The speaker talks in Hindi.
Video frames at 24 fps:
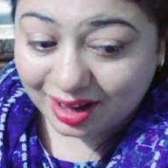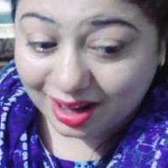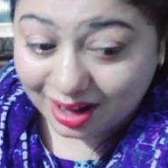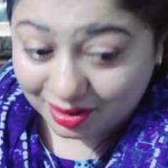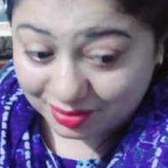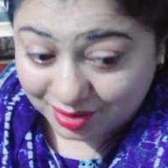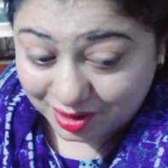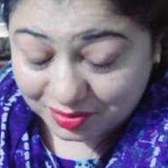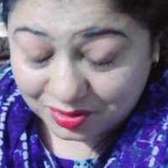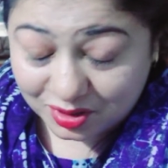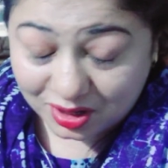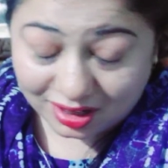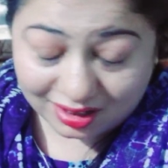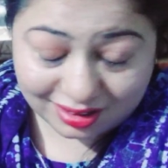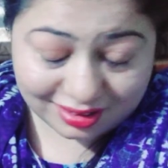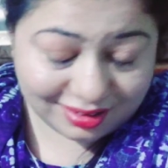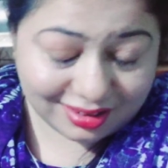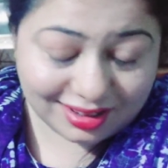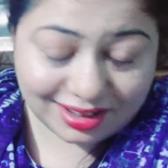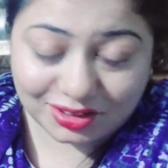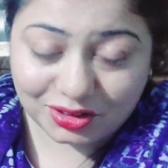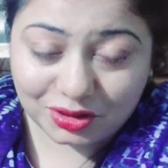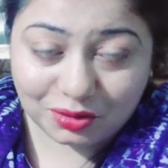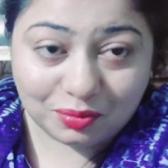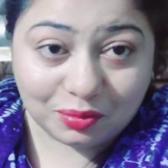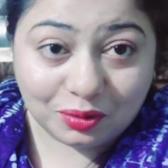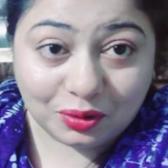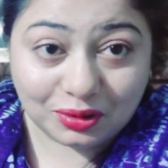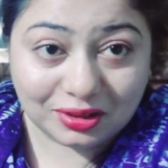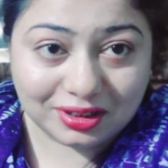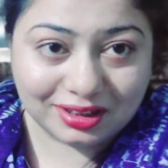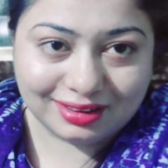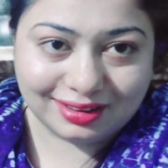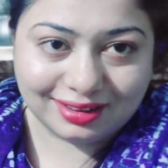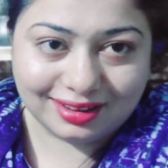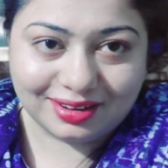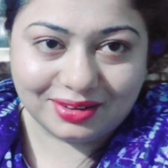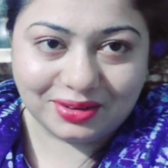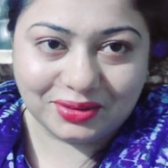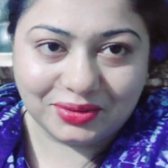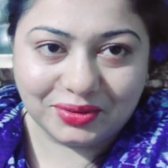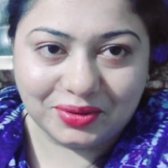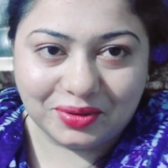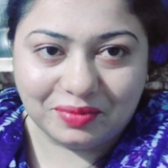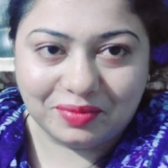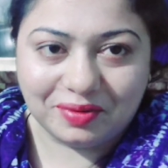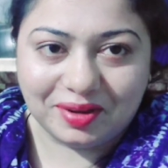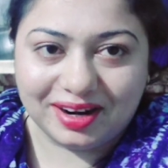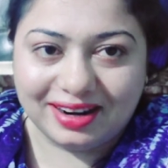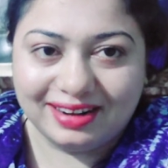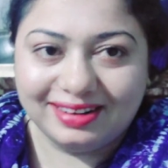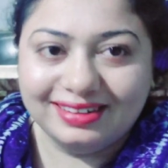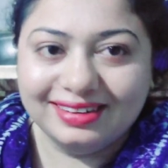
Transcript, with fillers: अभी आपको हालत दिखाती हूँ बहुत गंदा घर हुआ है मेरा